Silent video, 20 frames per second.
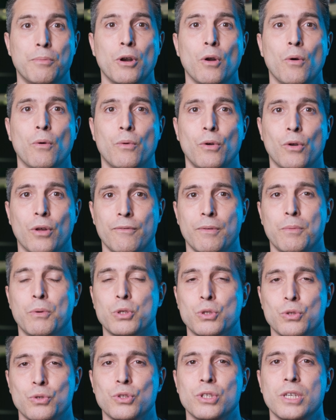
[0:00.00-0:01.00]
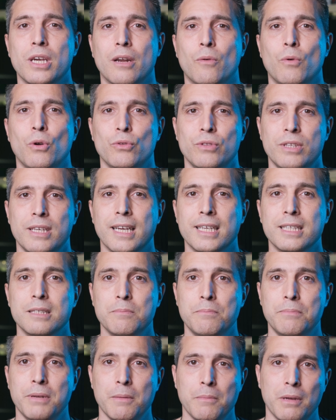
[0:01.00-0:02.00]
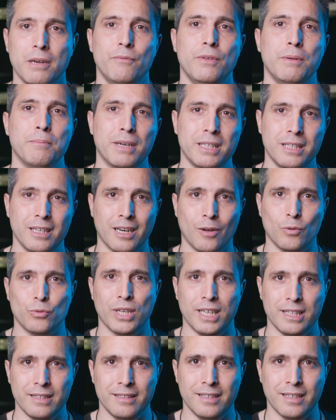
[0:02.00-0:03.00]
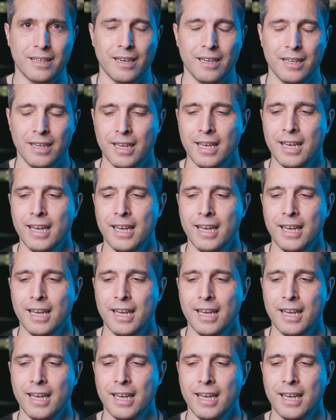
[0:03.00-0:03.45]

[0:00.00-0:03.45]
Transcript: però quello che vi posso consigliare è quello di esprimervi in maniera autentica,